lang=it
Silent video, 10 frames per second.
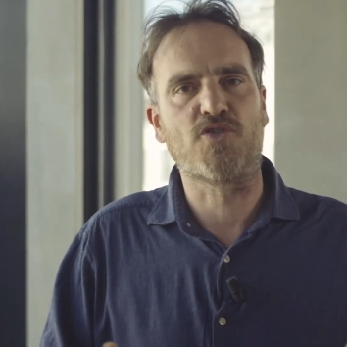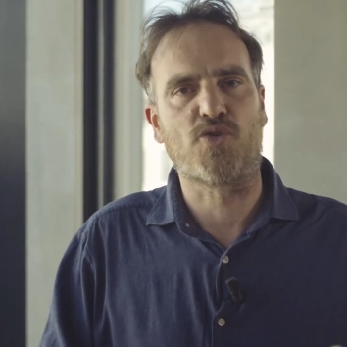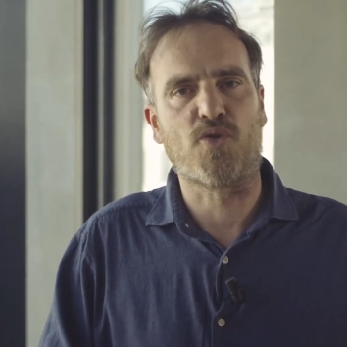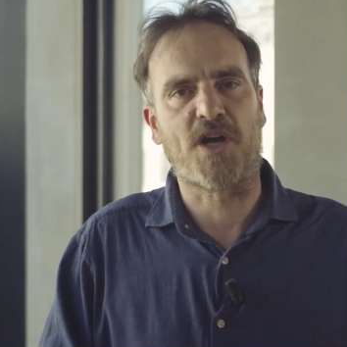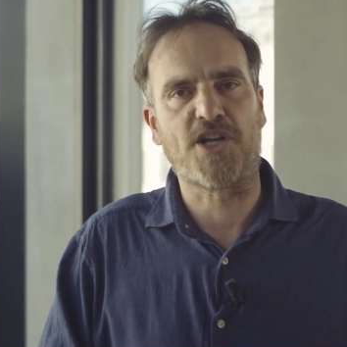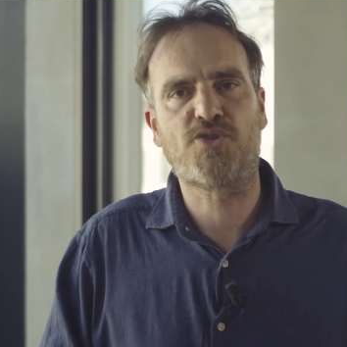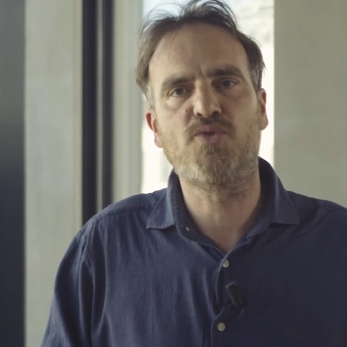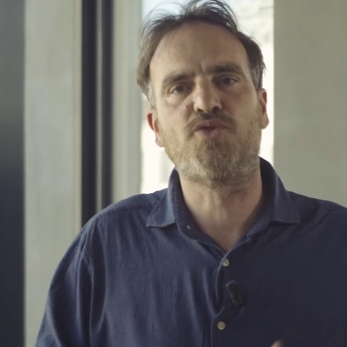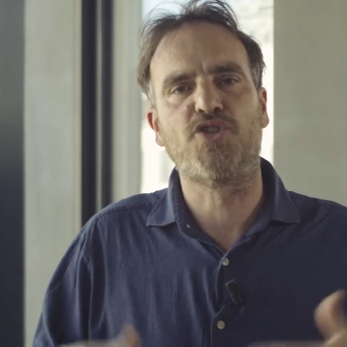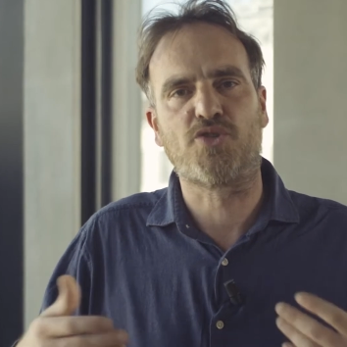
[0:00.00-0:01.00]
sono,
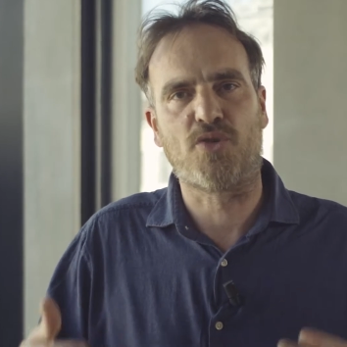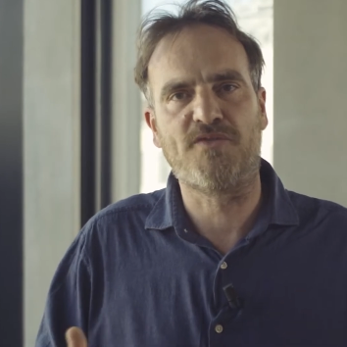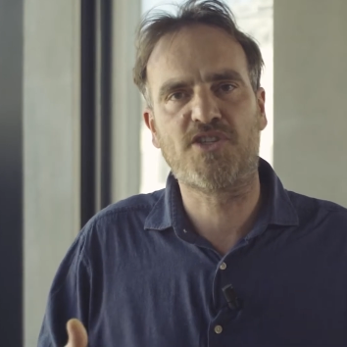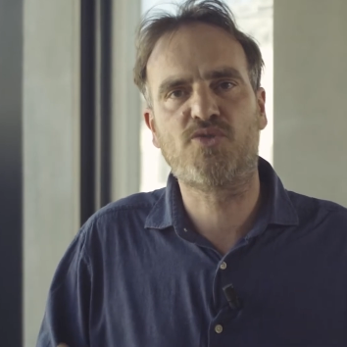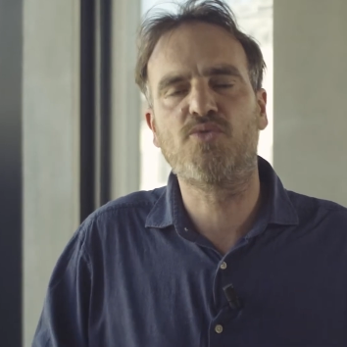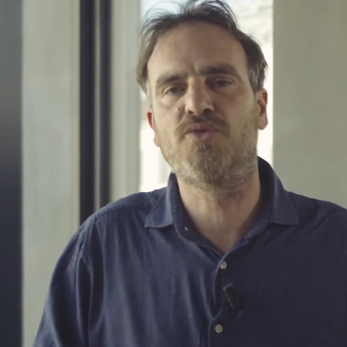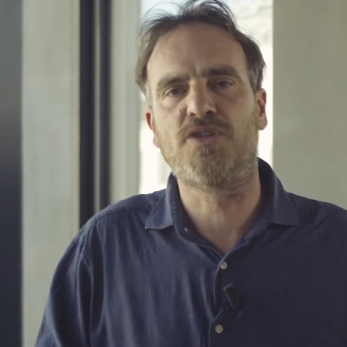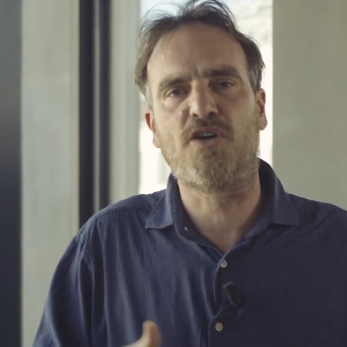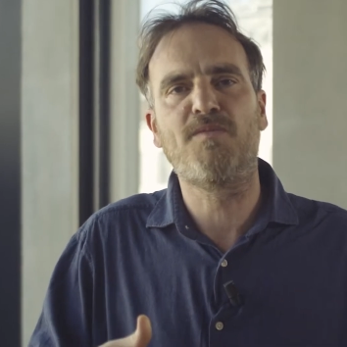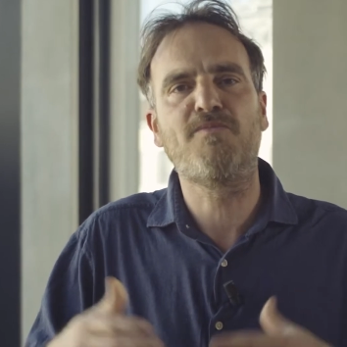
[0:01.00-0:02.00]
cresciuti, sono
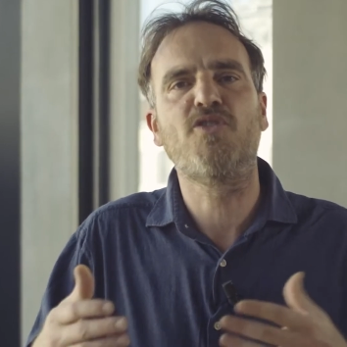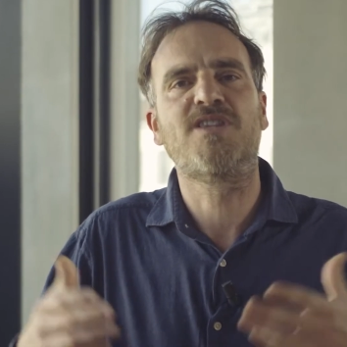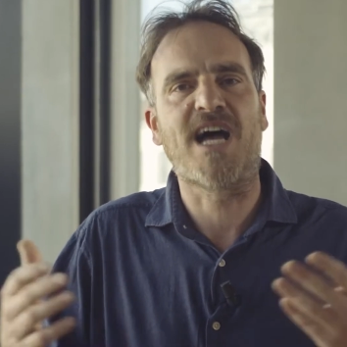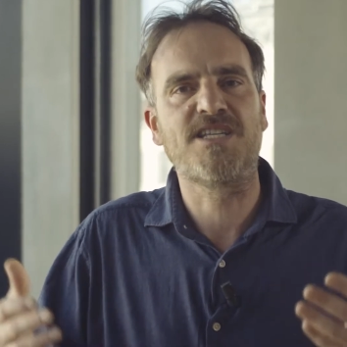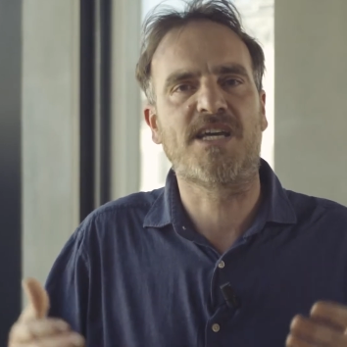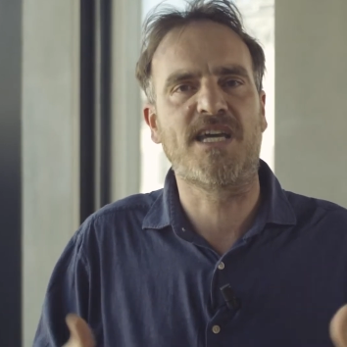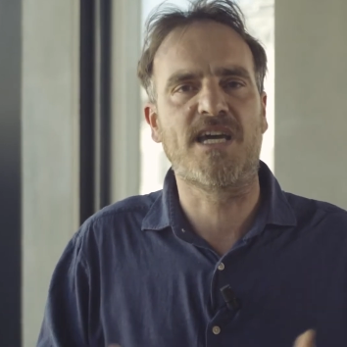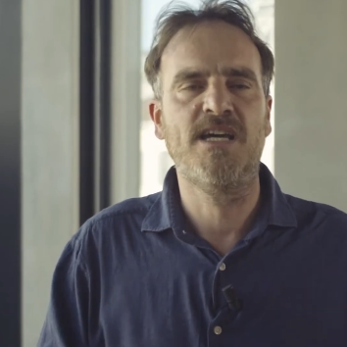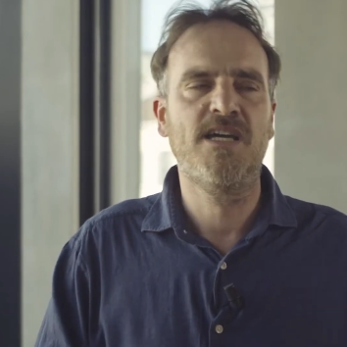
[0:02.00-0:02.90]
vissuti, come le montagne che